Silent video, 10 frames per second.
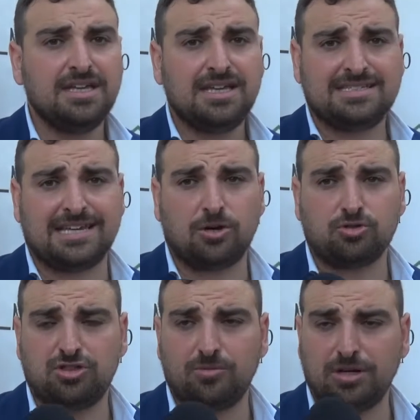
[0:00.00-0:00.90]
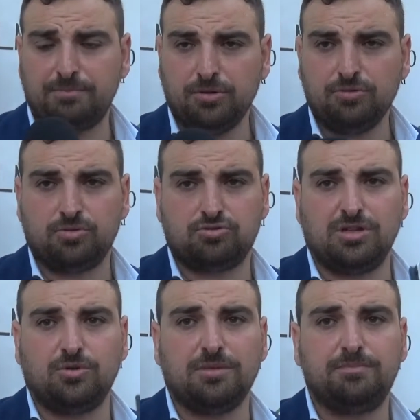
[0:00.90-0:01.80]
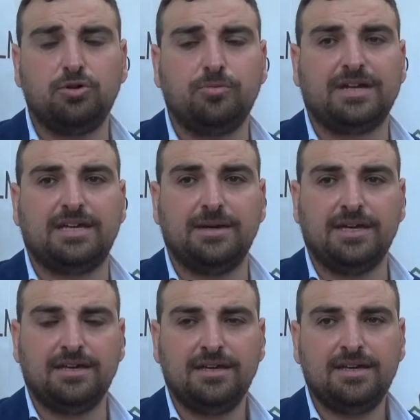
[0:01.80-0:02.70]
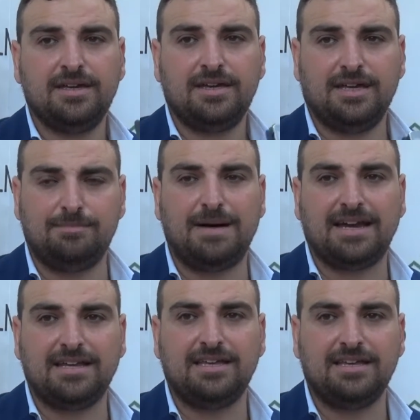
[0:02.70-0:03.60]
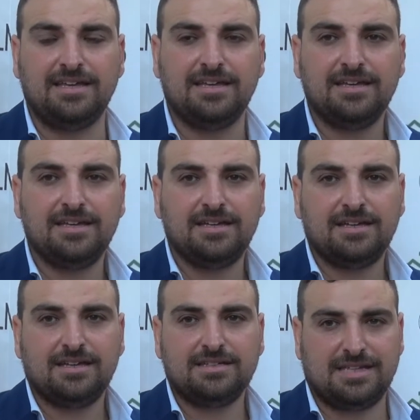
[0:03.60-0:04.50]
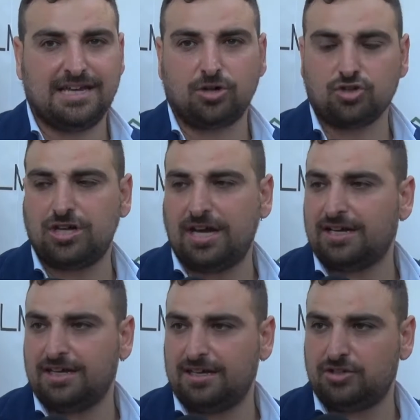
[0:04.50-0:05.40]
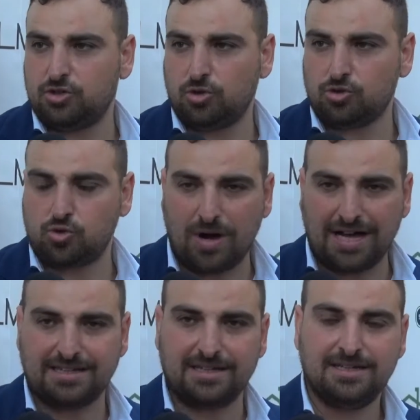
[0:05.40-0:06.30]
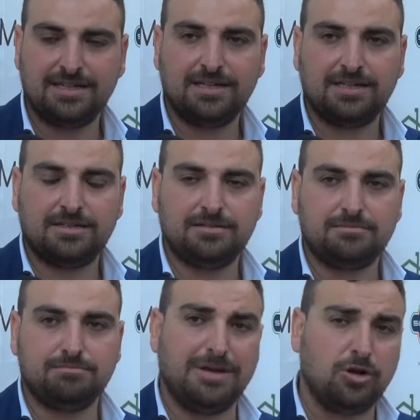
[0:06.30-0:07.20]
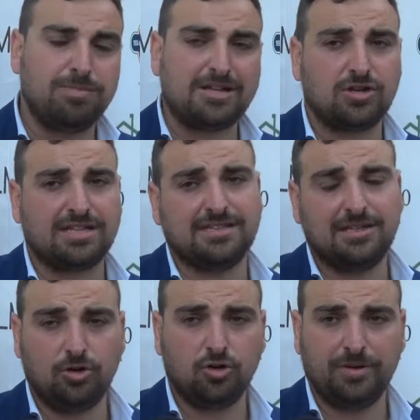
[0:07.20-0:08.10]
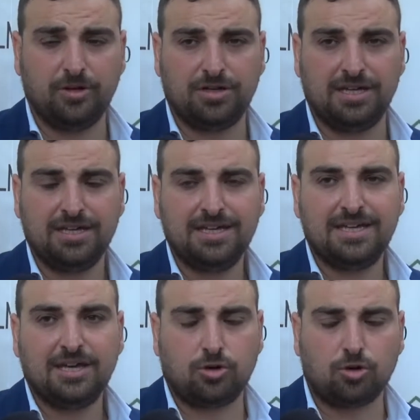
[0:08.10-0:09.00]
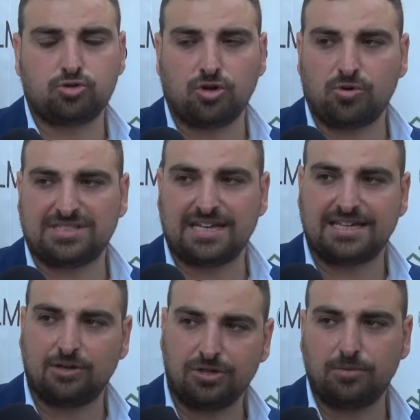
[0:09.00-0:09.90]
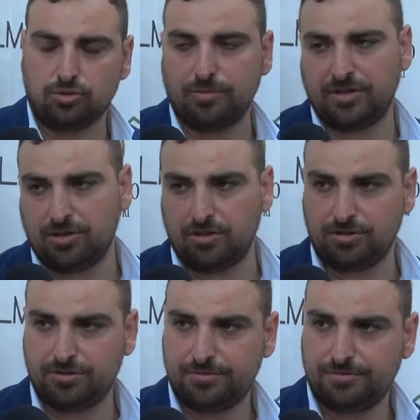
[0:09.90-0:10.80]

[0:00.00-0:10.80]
Sarà uno stimolo in più, uno stimolo in più perché il Bari se ne accorgerà che ci sono squadre meno blasonate di loro, però che conoscono questa categoria molto meglio di loro.